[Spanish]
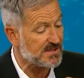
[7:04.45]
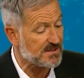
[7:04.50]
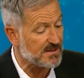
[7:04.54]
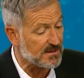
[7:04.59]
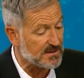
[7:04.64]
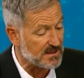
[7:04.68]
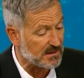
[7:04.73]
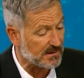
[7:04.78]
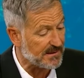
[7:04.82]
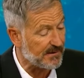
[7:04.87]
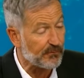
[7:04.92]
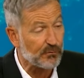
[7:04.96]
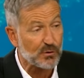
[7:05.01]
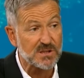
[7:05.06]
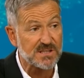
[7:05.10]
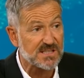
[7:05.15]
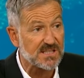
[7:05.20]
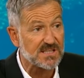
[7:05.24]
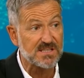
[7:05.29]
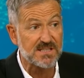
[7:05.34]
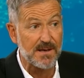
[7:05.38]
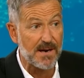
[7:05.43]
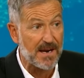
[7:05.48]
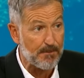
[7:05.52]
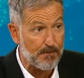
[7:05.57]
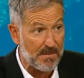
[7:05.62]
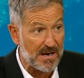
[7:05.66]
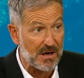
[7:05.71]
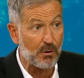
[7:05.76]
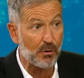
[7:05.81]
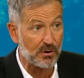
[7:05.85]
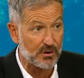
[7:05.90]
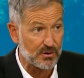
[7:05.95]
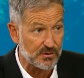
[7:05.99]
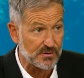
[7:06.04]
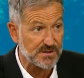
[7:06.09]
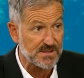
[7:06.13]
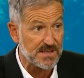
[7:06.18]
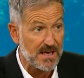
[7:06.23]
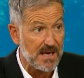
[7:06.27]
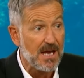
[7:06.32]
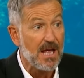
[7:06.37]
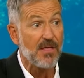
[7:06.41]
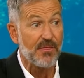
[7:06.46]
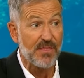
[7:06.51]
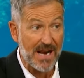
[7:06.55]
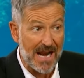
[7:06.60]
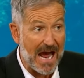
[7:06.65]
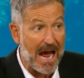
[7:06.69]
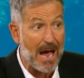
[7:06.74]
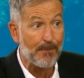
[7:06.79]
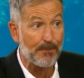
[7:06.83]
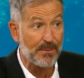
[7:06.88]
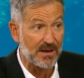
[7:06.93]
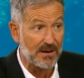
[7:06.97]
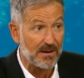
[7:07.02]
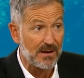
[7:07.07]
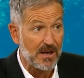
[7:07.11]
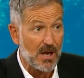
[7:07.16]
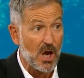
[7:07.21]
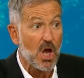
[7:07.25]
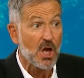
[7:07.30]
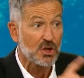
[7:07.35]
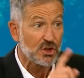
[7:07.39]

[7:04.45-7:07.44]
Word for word: liberaciones, los milagros que pasaron,